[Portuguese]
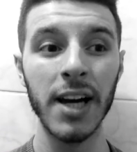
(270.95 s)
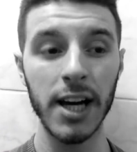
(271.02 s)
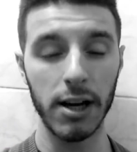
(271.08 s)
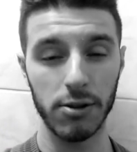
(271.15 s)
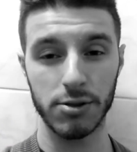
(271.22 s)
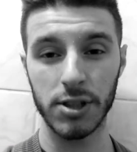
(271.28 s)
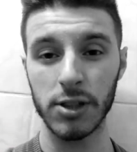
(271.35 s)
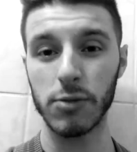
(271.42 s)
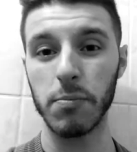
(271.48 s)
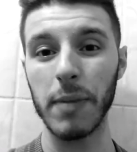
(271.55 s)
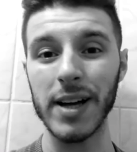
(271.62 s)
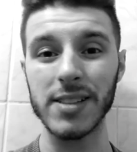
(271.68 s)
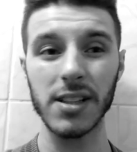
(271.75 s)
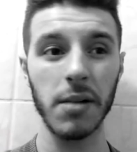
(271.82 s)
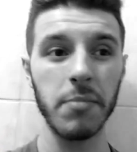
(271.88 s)
eu sinto
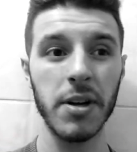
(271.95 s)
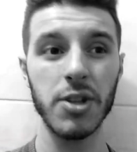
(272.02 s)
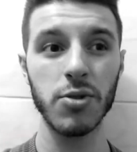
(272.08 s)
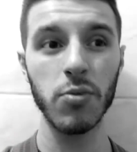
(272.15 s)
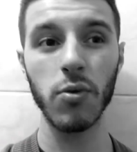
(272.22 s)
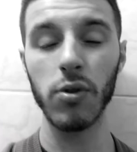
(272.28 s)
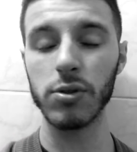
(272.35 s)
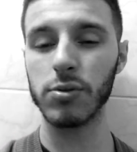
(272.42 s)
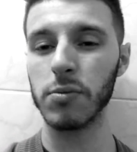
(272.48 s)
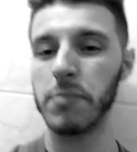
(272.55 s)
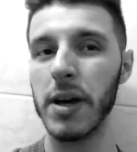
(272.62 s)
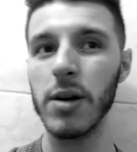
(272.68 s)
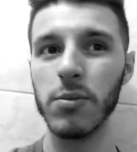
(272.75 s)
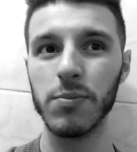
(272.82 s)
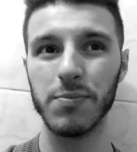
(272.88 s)
basicamente um gosto
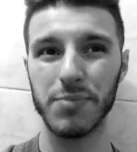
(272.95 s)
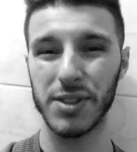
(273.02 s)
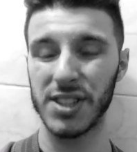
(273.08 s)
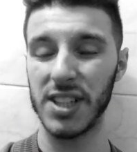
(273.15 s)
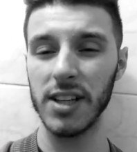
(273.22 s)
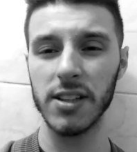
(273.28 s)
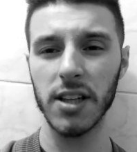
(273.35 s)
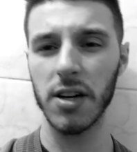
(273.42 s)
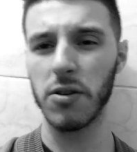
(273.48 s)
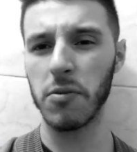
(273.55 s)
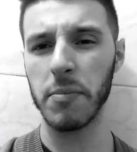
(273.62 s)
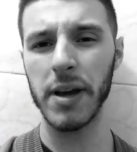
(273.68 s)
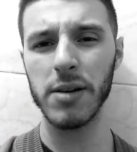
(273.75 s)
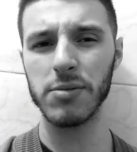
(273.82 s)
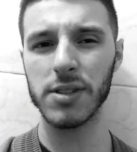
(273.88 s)
meio cítrico,
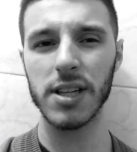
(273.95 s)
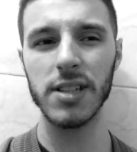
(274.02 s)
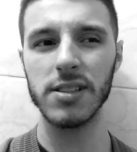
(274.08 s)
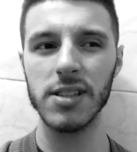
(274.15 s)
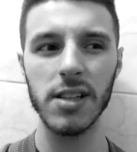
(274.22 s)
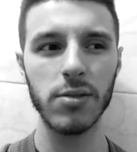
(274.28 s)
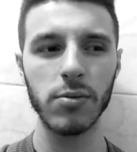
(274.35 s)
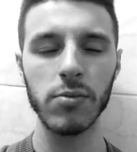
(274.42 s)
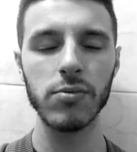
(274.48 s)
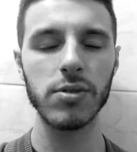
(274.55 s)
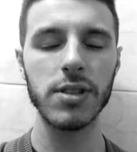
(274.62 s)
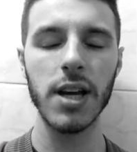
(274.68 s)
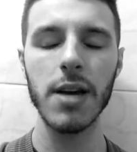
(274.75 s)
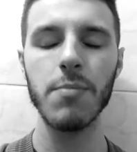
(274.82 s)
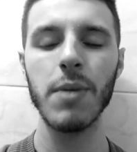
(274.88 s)
meio esquisito, não
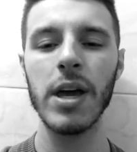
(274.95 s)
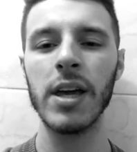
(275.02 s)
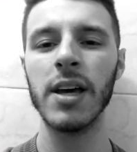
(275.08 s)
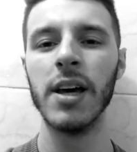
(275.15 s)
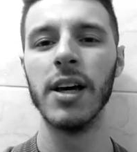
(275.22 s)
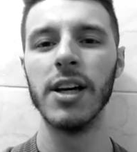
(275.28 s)
sei bem,